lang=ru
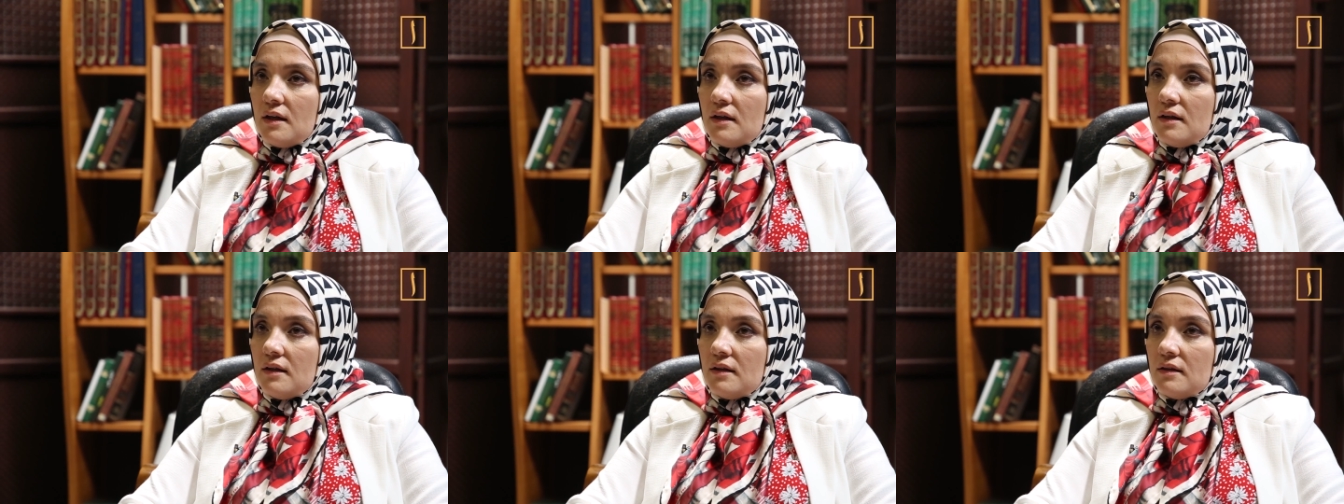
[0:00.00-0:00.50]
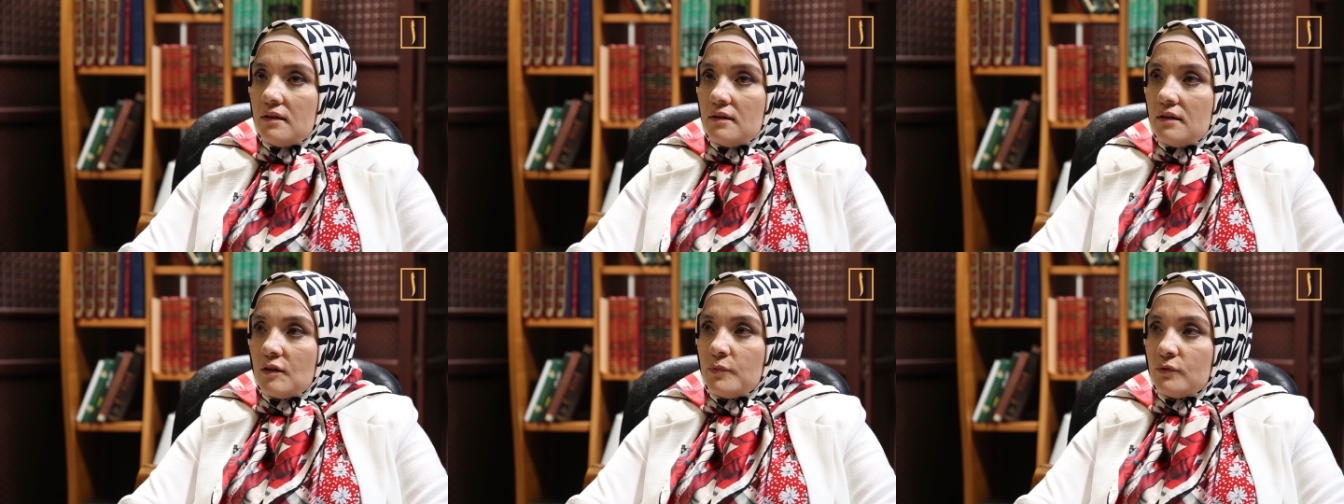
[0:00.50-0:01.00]
И
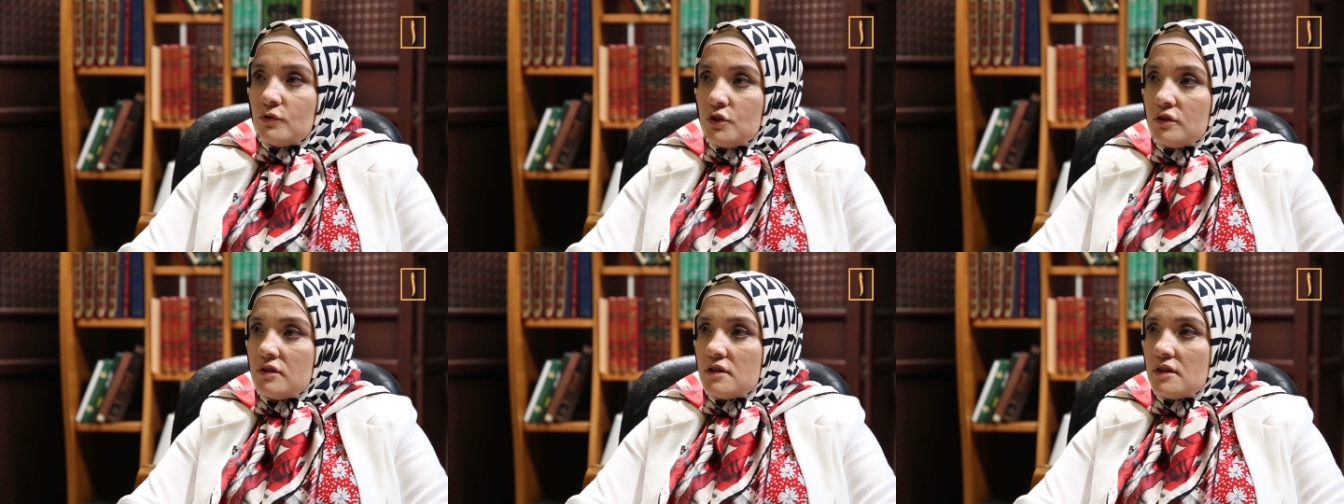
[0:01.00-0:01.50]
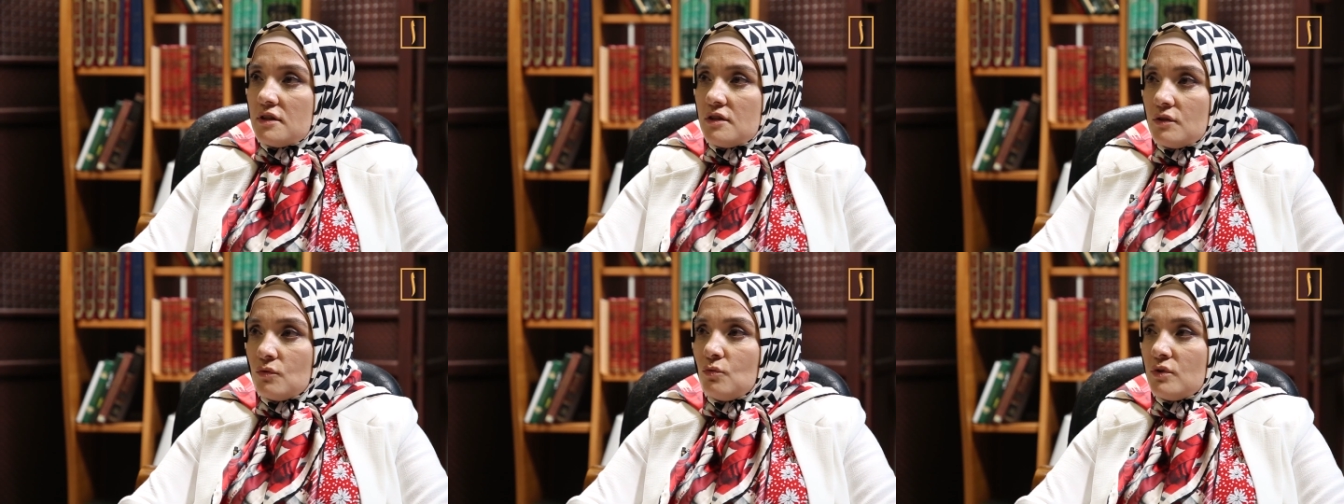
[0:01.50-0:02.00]
так получилось, я
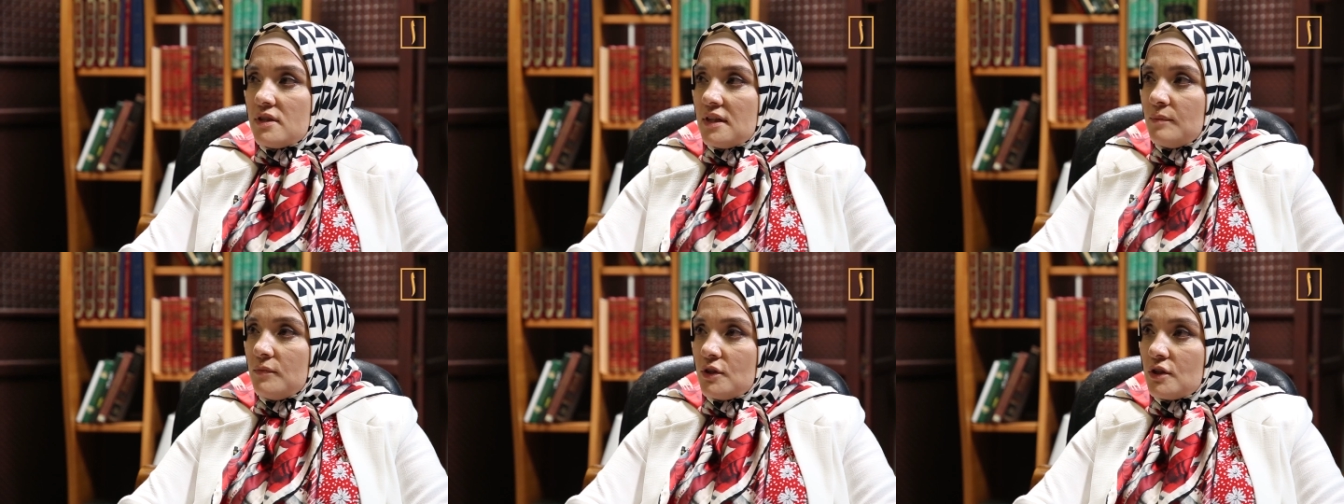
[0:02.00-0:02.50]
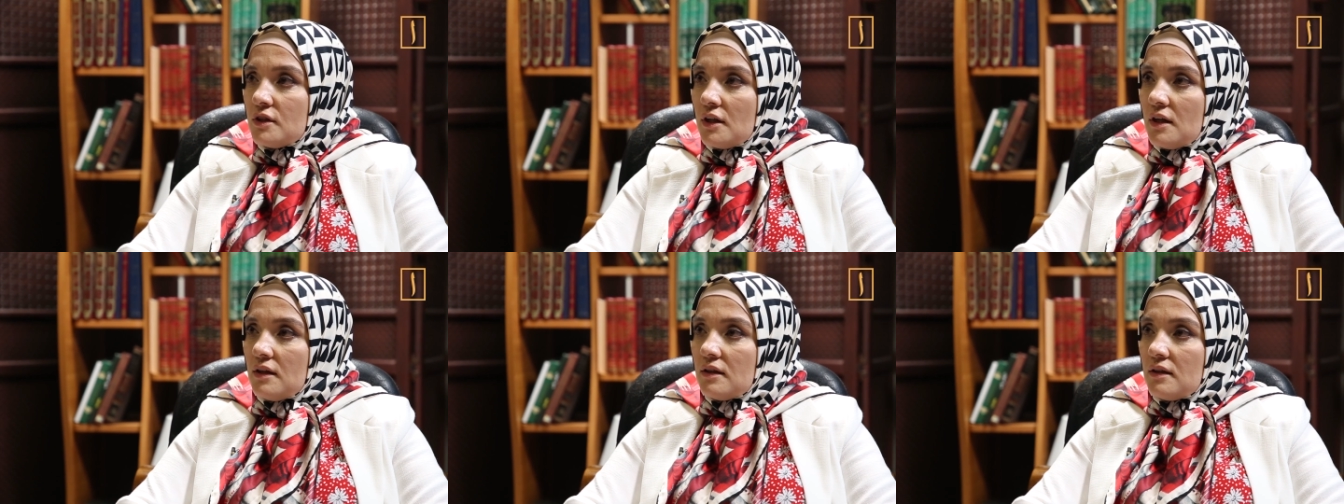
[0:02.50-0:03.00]
тянулась, я
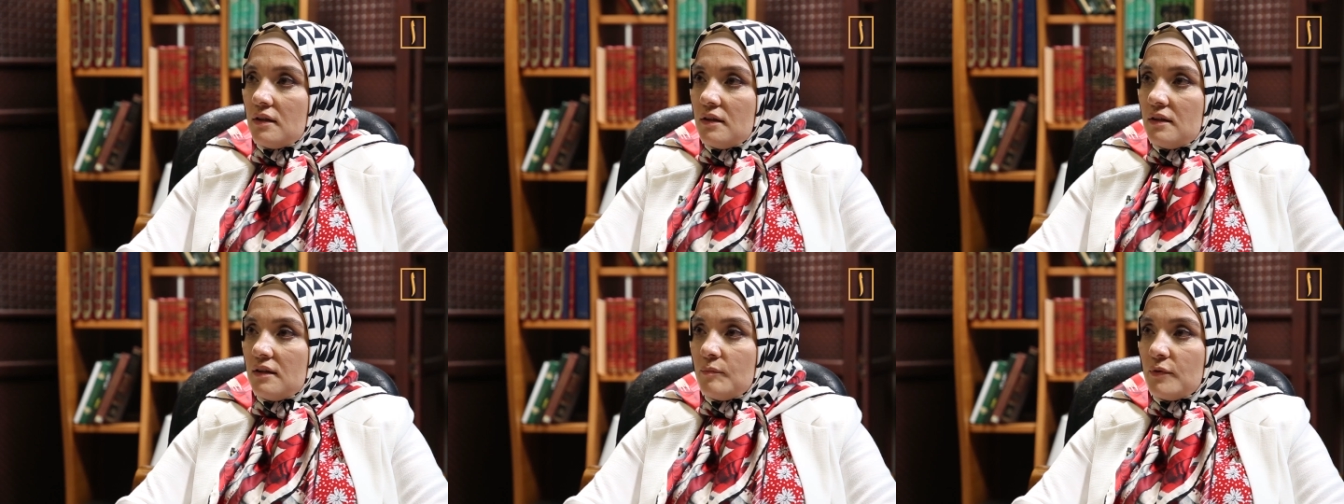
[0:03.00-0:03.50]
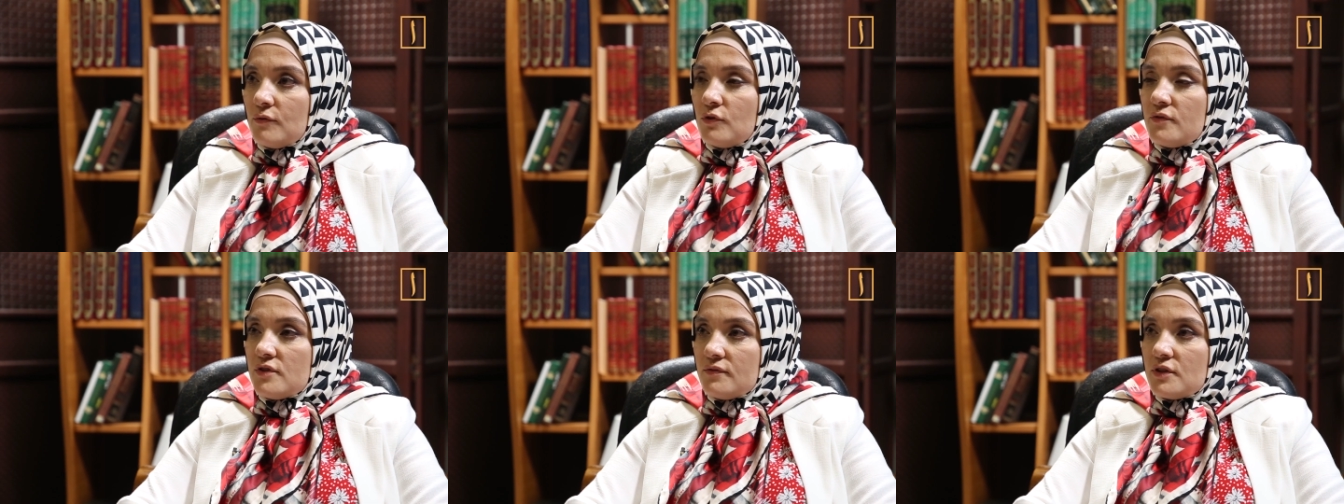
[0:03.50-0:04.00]
мечтала, и по
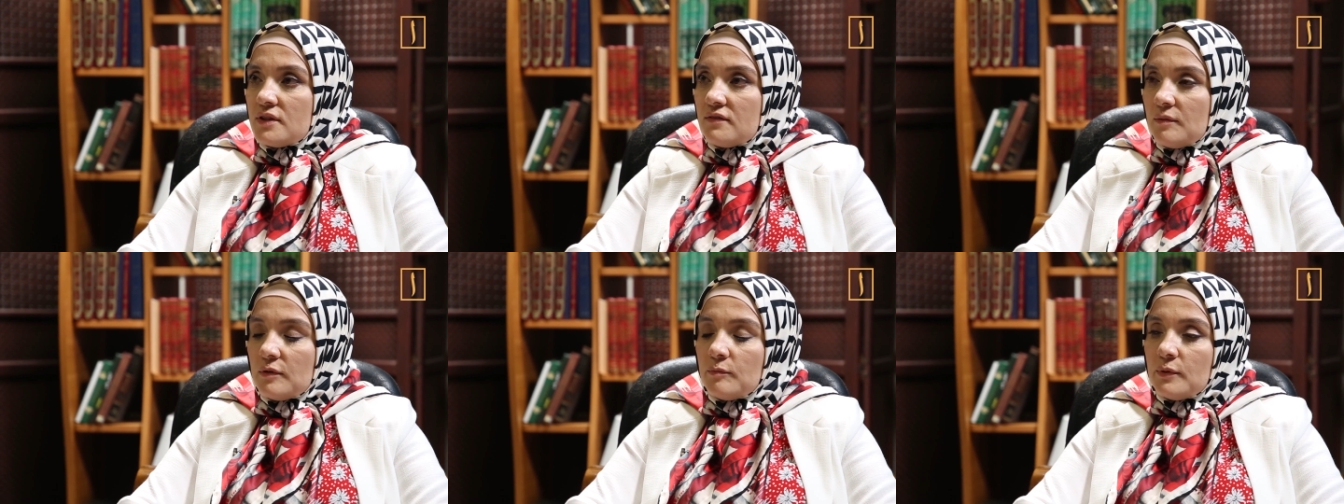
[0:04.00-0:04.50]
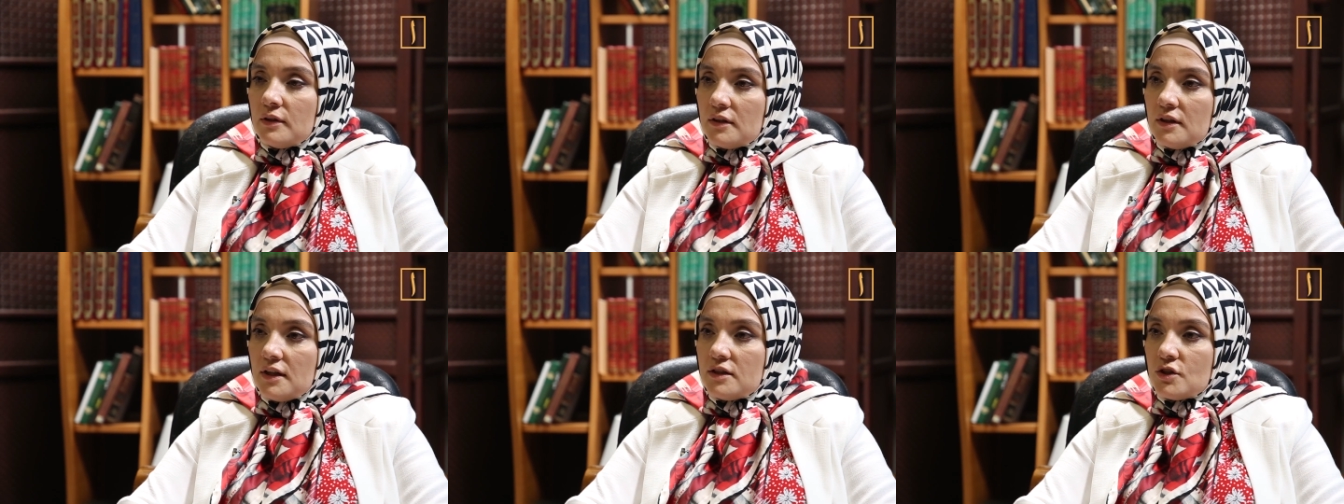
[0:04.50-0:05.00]
воле Всевышнего я
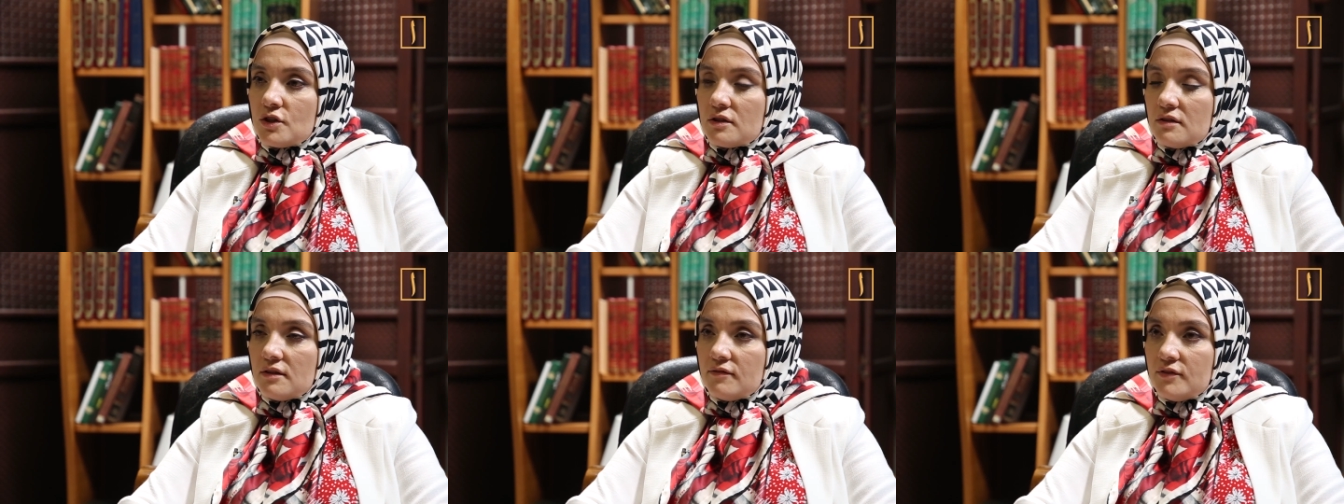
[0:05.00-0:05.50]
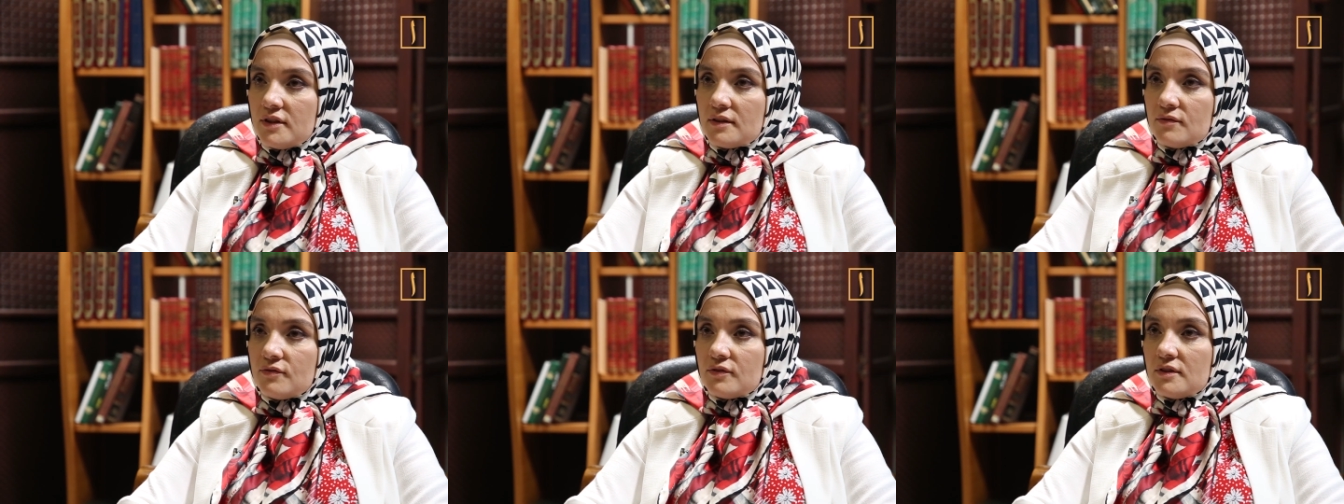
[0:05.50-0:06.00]
попала в хадж, а,
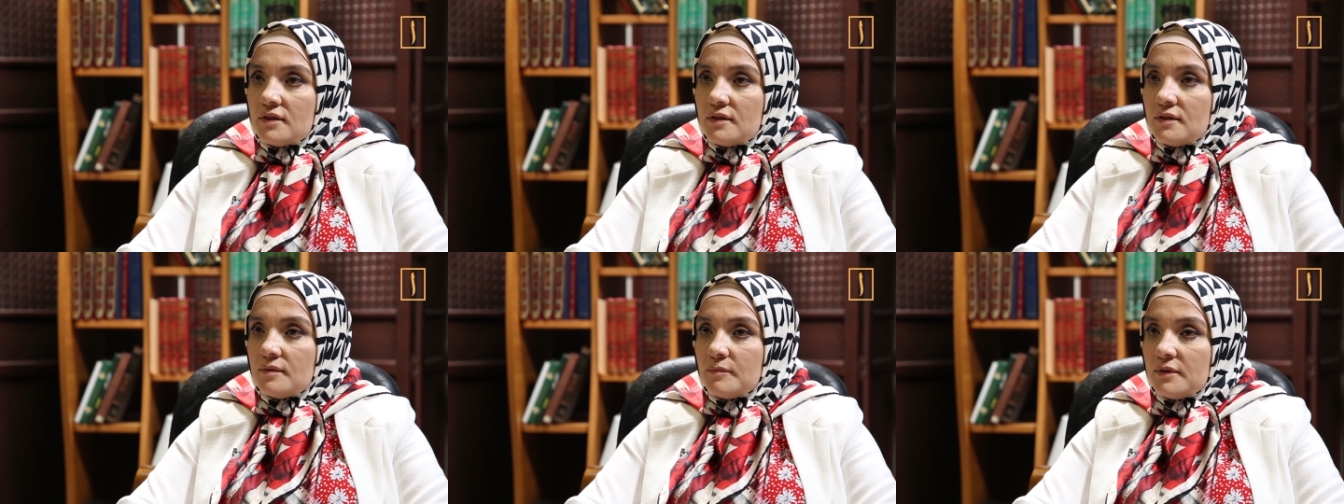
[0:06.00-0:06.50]
выиграв а,